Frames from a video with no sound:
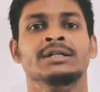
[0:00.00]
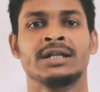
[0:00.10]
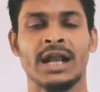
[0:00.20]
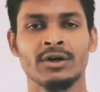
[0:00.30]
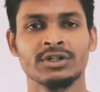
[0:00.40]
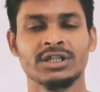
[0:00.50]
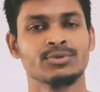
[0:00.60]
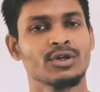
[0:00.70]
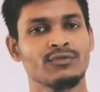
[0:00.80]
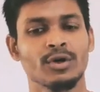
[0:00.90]
ট্রাই করতাম
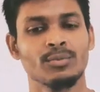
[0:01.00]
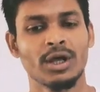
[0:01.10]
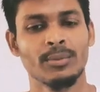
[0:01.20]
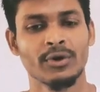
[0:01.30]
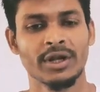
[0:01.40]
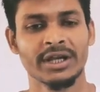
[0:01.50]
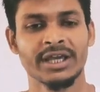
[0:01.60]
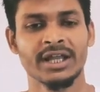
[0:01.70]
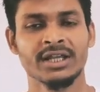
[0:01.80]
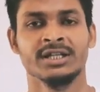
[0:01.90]
সব ফর্মুলা মনে
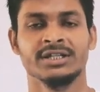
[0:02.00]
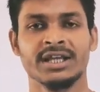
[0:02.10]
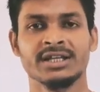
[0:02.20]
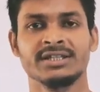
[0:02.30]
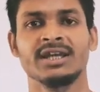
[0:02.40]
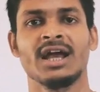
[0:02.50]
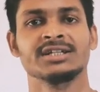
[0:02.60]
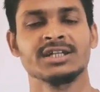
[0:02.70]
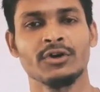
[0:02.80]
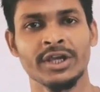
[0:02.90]
রাখিয়ার ঠিক আছে
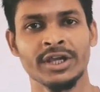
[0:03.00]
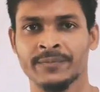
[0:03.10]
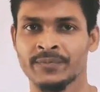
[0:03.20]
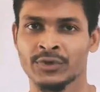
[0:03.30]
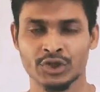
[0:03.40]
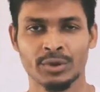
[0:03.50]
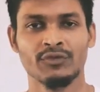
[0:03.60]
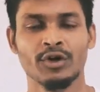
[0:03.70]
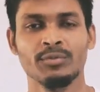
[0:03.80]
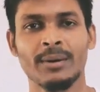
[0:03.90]
আশা করি সবাই
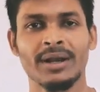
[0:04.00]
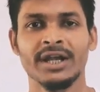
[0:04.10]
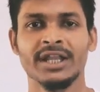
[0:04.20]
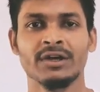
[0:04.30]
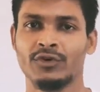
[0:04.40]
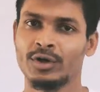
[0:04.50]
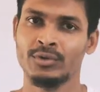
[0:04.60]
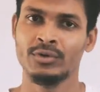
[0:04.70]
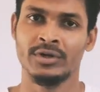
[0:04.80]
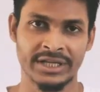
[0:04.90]
ফর্মুলা পালাটিকে ফর্মু
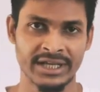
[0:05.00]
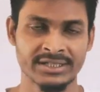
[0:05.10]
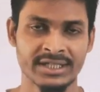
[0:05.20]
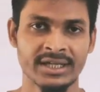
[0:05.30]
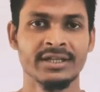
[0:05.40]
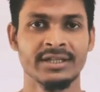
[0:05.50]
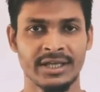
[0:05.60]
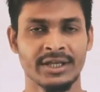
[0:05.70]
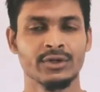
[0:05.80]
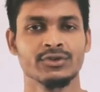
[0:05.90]
ঠিক আছে
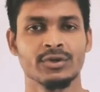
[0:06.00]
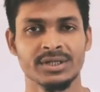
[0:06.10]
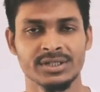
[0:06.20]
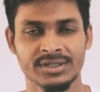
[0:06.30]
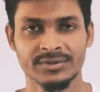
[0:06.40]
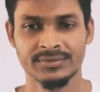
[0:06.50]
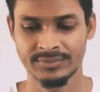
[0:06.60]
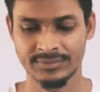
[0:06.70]
থ্যাংক ইউ সো মাচ